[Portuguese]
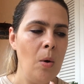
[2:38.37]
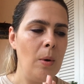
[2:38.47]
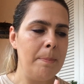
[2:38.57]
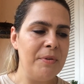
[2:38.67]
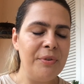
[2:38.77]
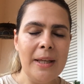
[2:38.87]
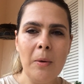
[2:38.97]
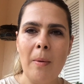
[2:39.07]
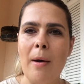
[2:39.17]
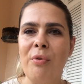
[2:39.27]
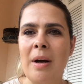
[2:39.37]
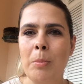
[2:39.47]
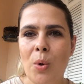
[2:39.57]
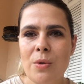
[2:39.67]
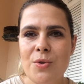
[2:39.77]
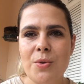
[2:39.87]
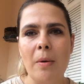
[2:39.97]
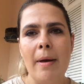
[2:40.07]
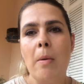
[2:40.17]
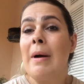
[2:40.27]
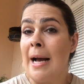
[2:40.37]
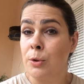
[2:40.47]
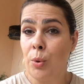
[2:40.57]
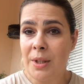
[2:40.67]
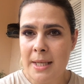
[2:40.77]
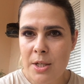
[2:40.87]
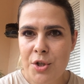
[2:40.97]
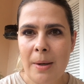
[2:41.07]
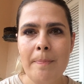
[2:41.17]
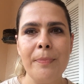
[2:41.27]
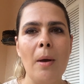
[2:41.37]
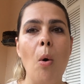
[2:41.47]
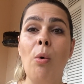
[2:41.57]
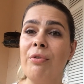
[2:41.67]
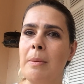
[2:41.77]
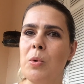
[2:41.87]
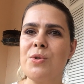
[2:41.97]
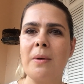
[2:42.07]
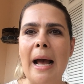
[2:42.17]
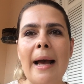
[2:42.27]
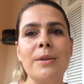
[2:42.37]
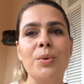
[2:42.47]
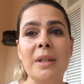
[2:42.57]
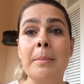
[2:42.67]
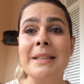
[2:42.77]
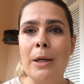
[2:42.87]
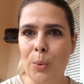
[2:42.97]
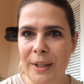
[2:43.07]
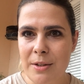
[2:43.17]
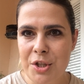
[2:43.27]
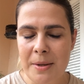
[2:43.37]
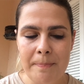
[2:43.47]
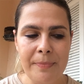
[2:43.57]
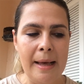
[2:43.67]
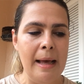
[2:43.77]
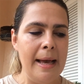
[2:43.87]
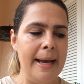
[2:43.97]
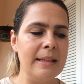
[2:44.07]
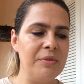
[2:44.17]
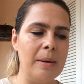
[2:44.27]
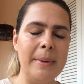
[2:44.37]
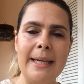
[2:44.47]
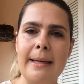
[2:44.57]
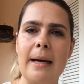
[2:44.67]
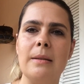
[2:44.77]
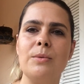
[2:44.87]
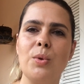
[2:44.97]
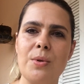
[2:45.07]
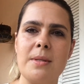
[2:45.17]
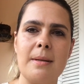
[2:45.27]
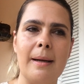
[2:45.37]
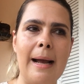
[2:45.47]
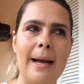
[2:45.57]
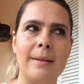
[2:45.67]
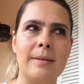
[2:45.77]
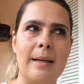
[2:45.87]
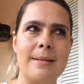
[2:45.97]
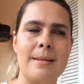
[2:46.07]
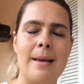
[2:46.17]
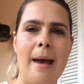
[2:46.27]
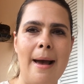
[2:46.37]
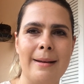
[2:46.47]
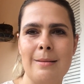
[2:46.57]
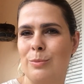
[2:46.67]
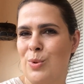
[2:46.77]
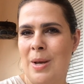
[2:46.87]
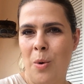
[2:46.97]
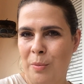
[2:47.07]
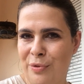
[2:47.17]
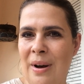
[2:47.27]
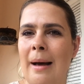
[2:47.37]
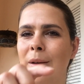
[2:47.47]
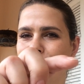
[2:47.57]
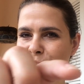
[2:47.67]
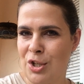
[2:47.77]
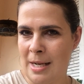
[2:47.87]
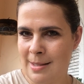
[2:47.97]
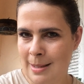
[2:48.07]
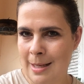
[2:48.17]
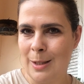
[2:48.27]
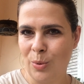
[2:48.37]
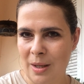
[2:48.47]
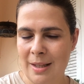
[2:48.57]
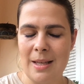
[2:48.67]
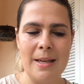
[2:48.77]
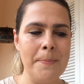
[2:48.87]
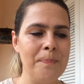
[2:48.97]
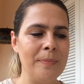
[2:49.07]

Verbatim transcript: O Epiphyllum é o famoso, é um cacto orquídea, ou o famoso cacto dama da noite. É da família dos cactaceae, não sei como fala, eu vou deixar escrito aqui.